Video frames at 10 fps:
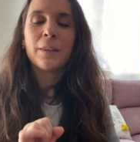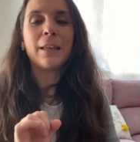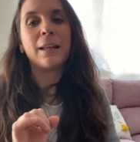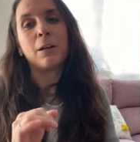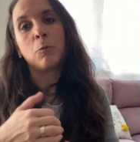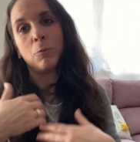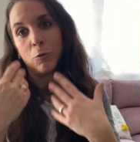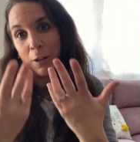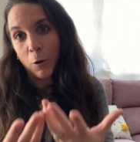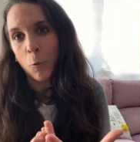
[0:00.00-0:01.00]
en el
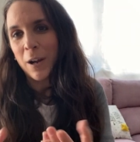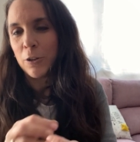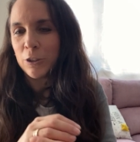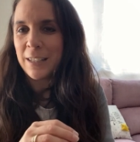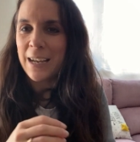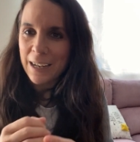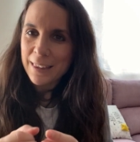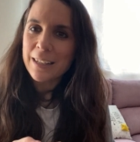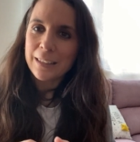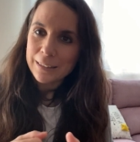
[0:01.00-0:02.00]
con el cual no tenía que
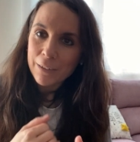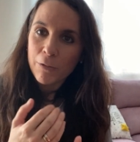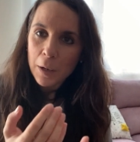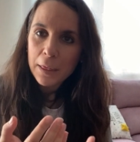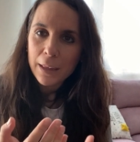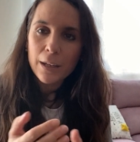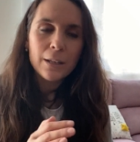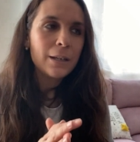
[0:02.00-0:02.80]
hacer tanta fuerza